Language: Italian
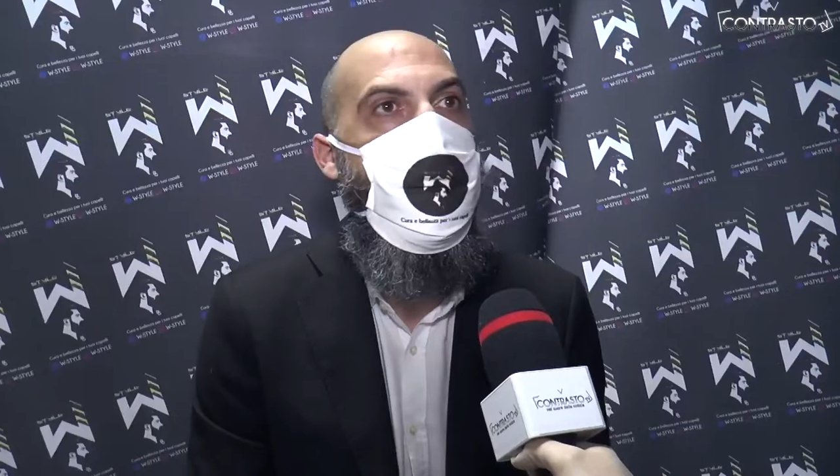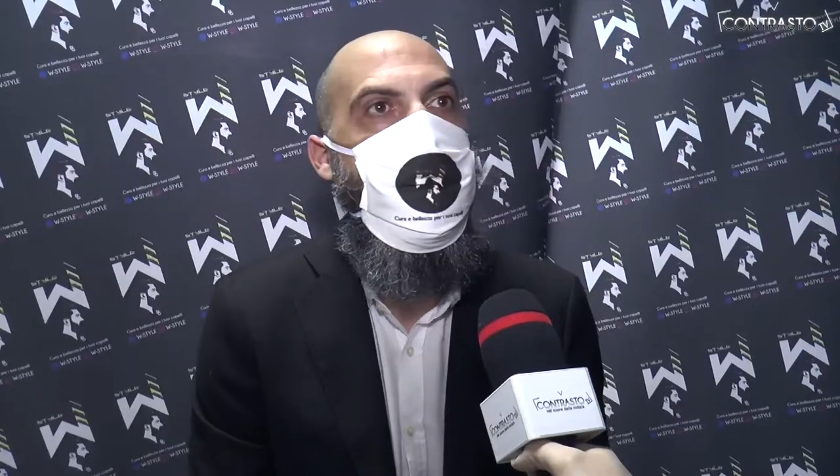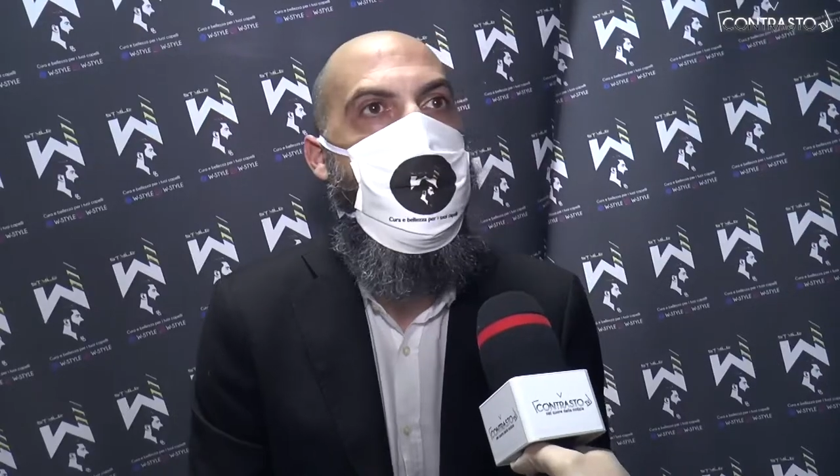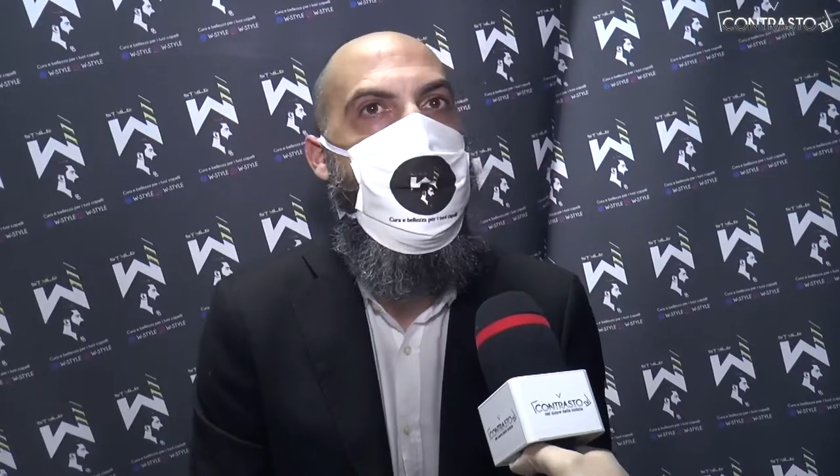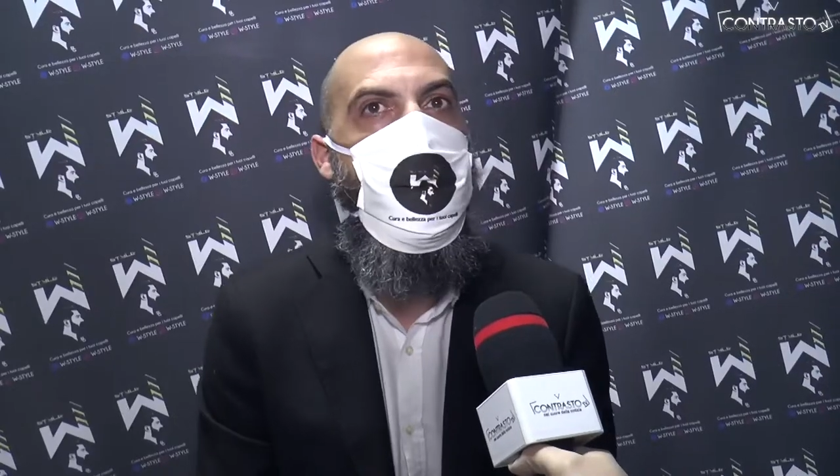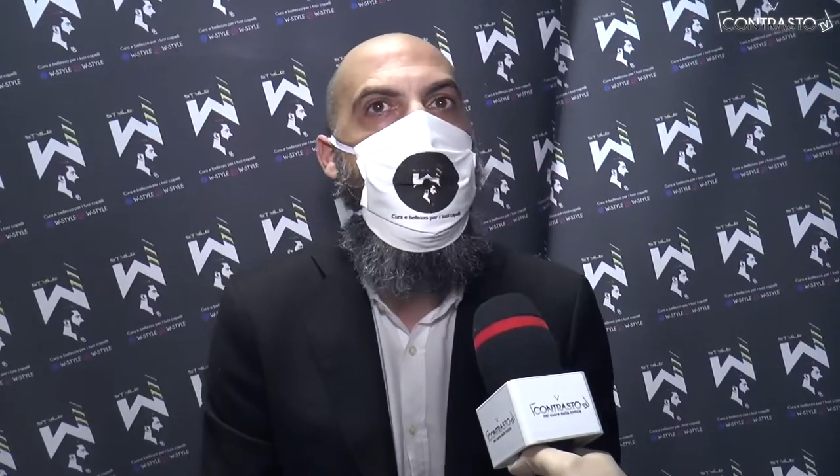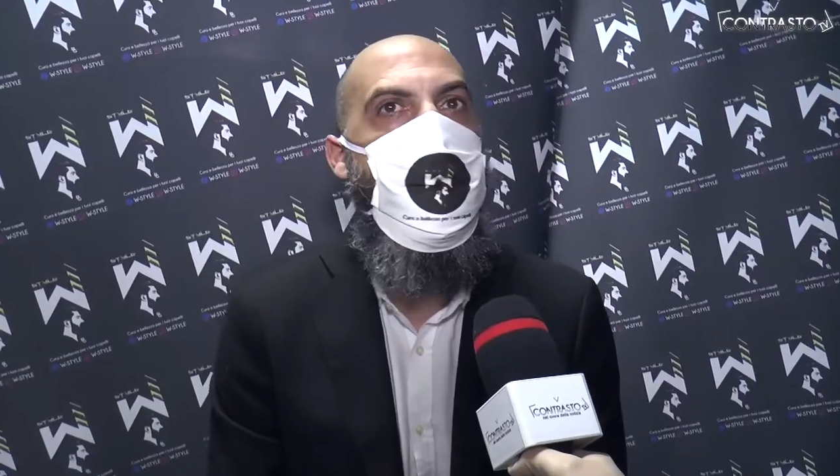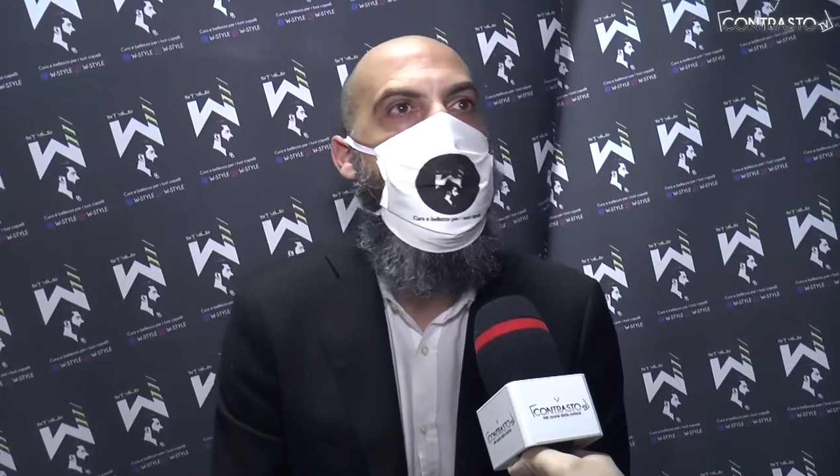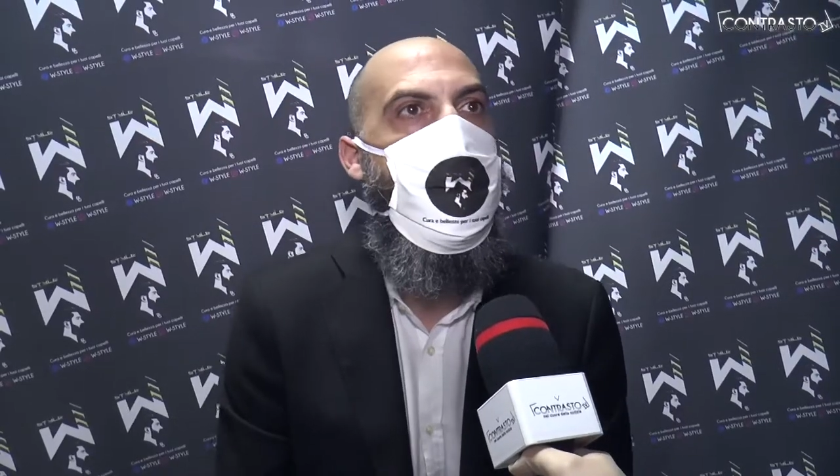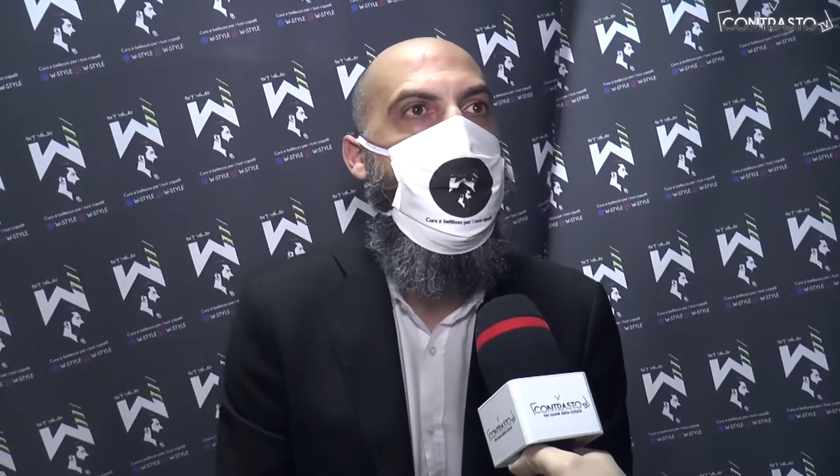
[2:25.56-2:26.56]
piace di più
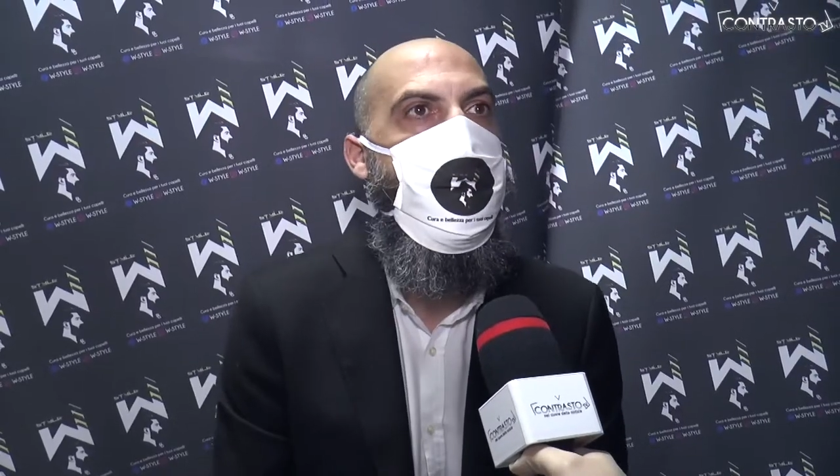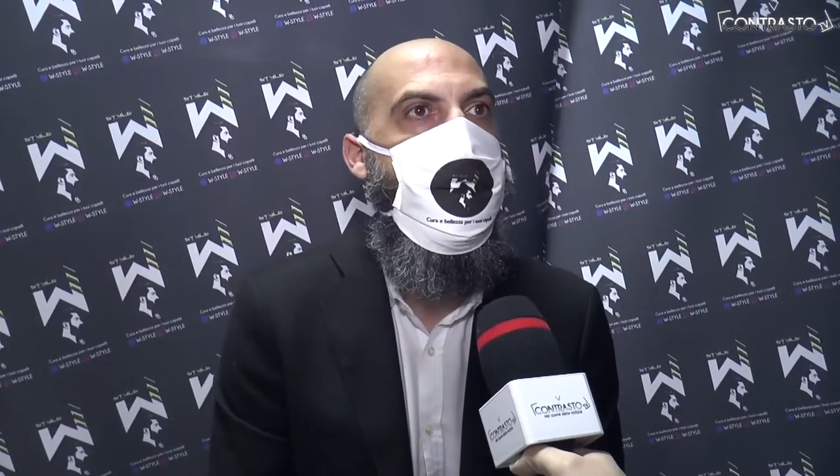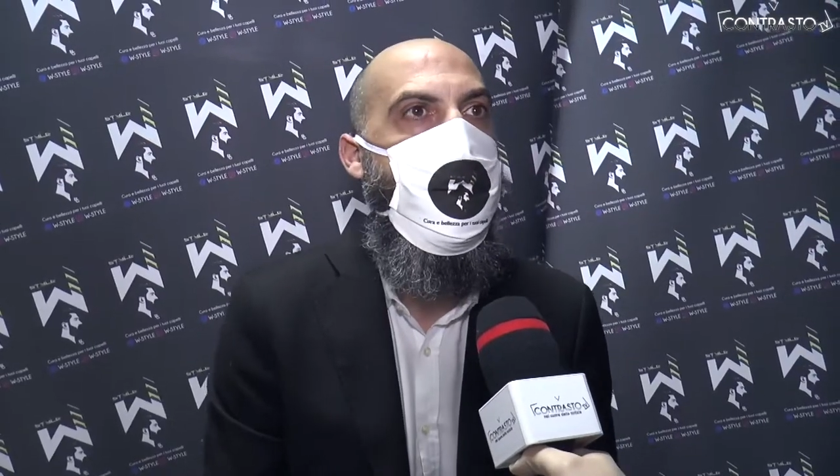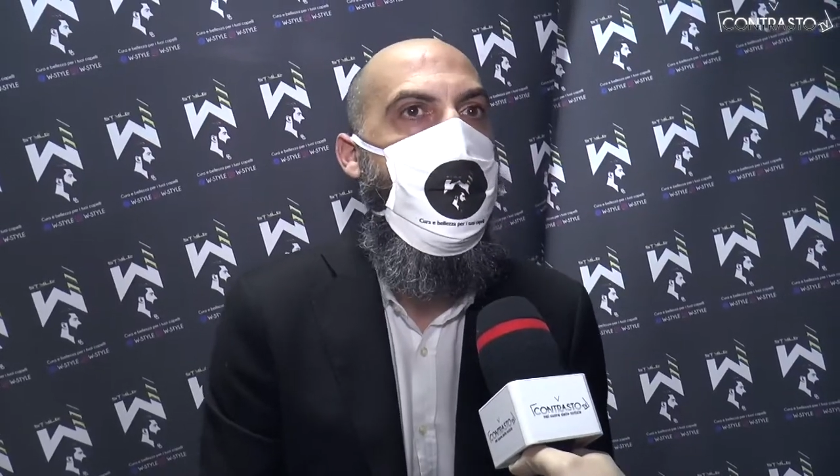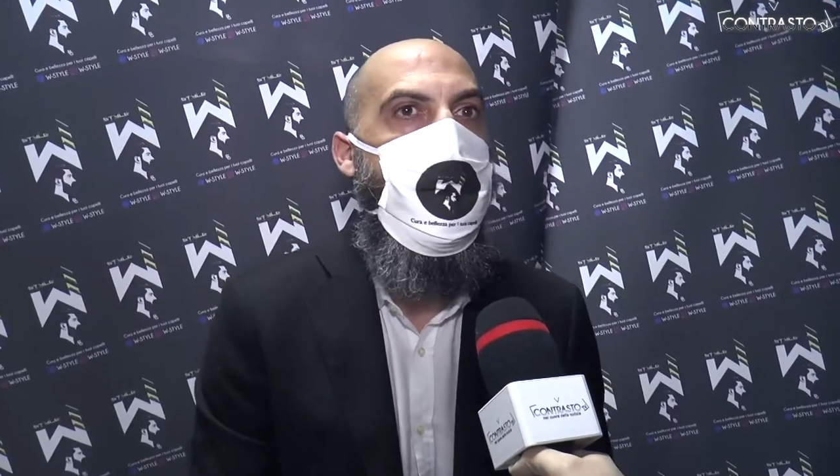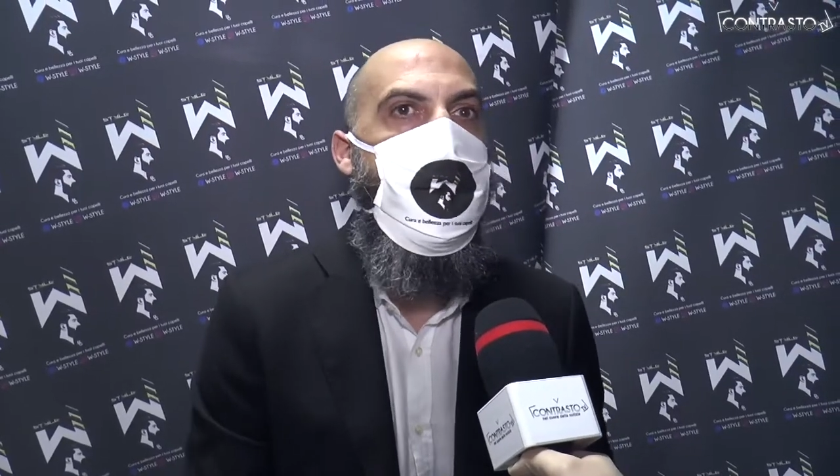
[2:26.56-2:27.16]
poi alla fine,